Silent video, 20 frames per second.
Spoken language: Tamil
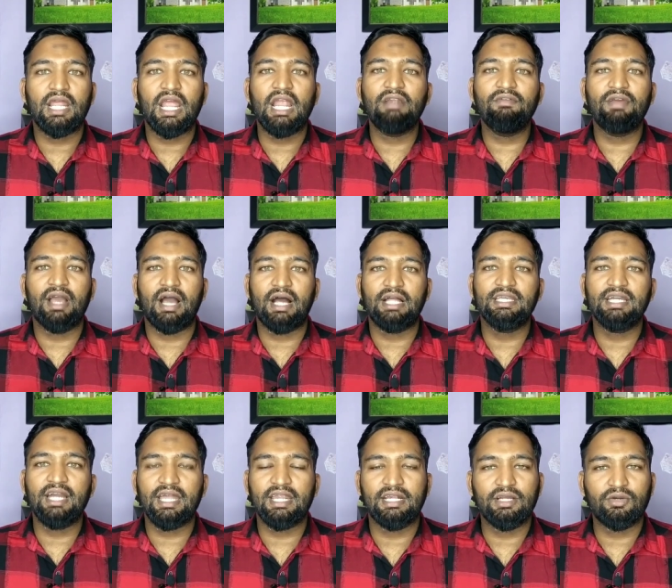ரயில்வே
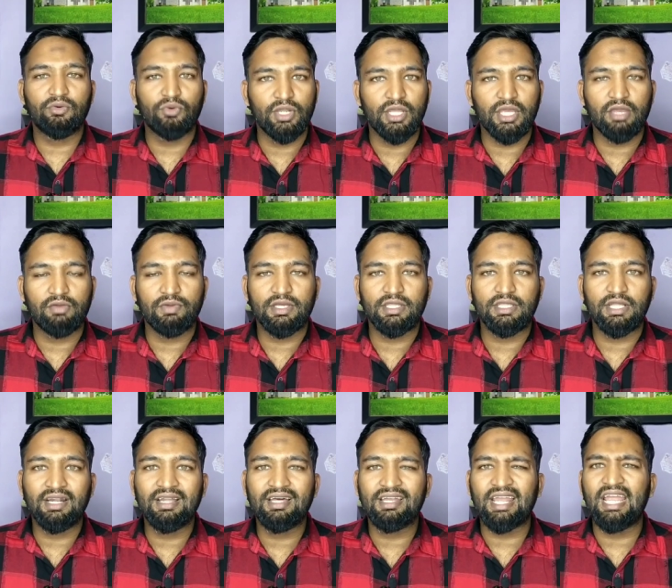அதிகாரிகிட்ட கோரிக்கை
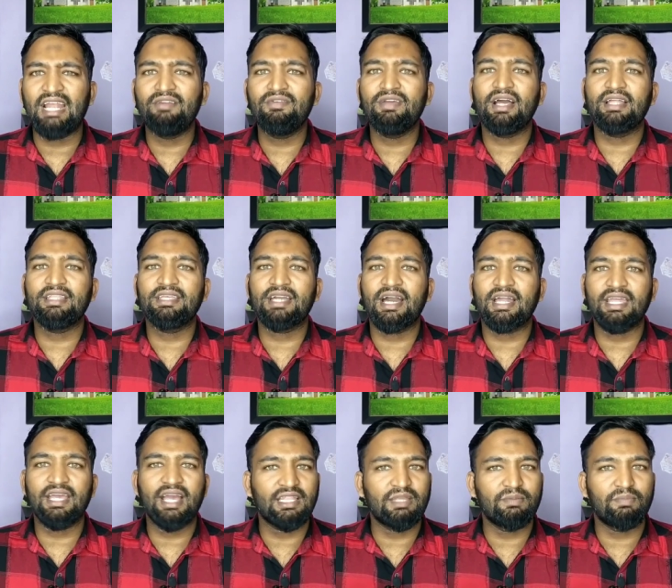வைக்குது ஆனால் ரயில்வே
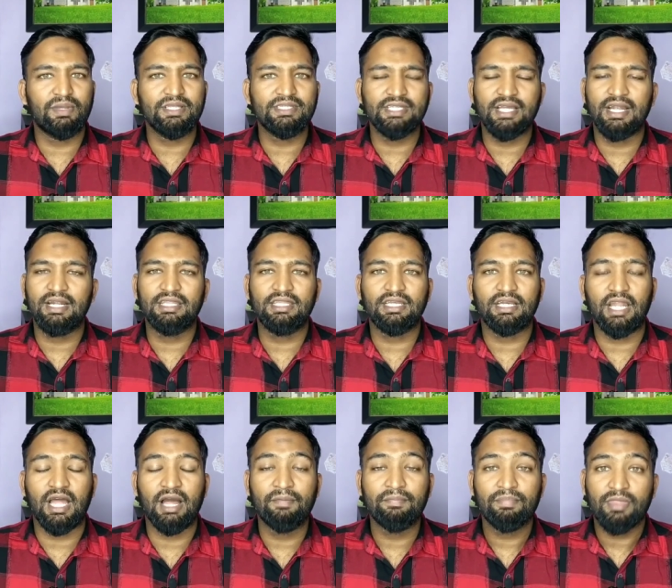அதிகாரி அதை பெருசாக
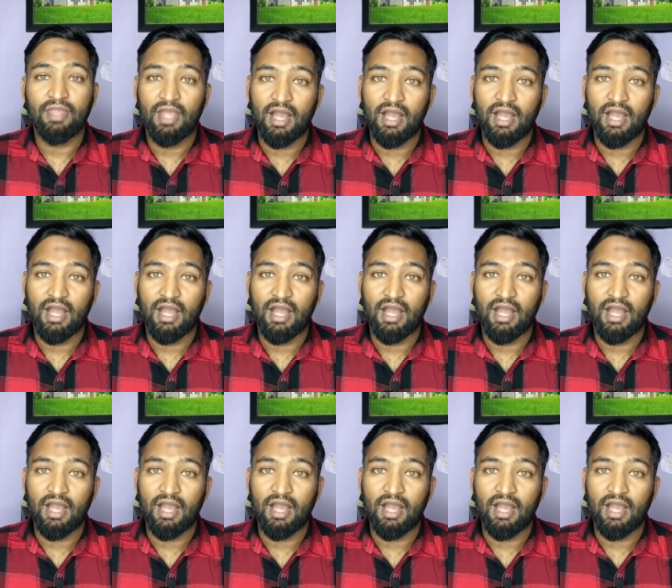எடுத்துக்கல